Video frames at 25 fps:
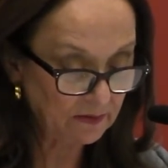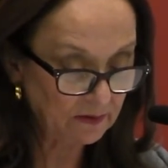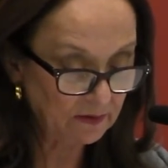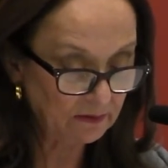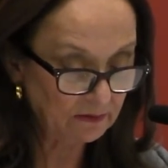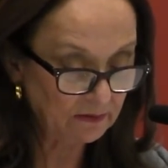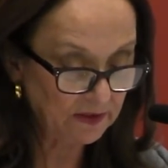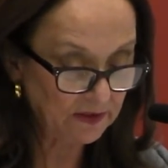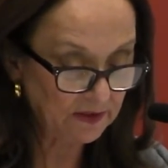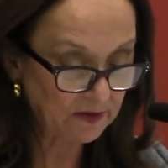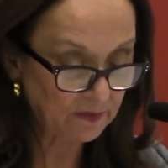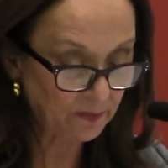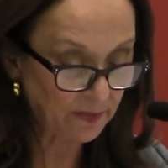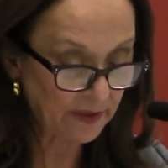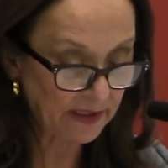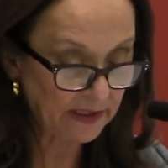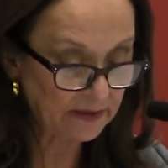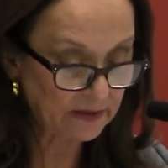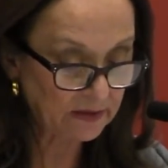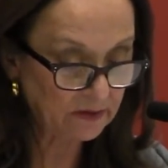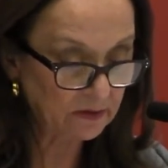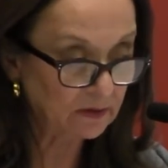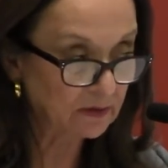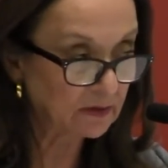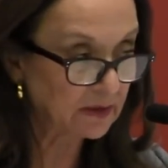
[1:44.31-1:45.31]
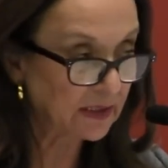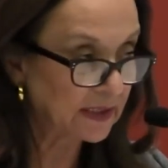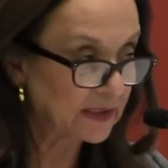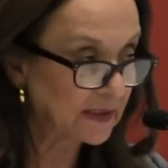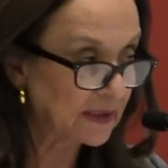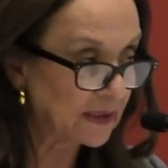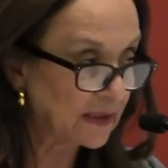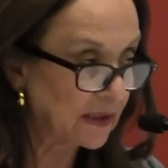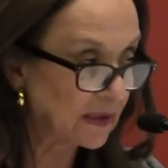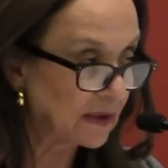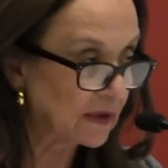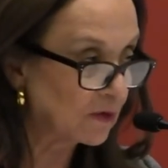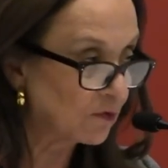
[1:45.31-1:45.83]
de un espacio que
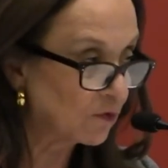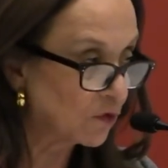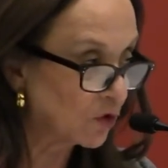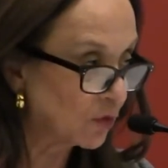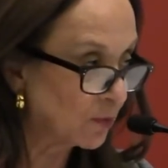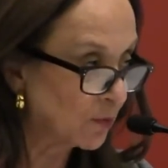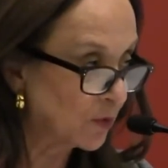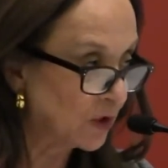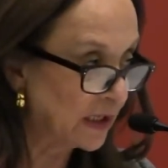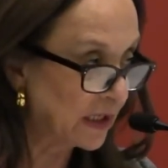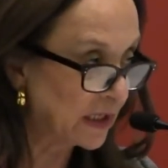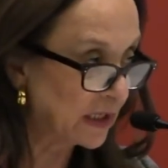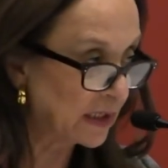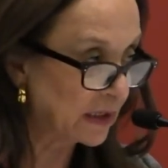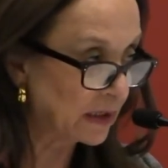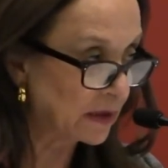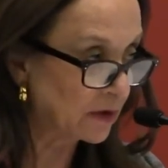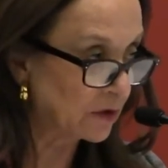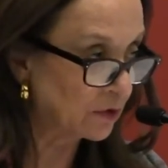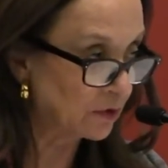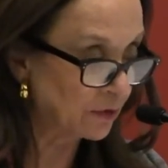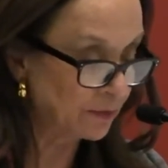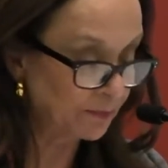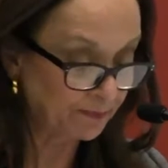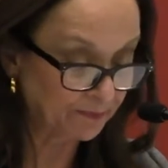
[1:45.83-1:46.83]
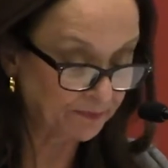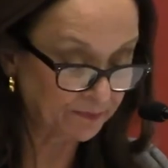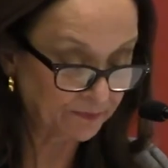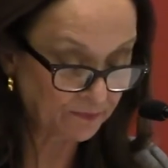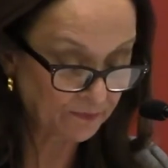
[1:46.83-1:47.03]
se transformó en región.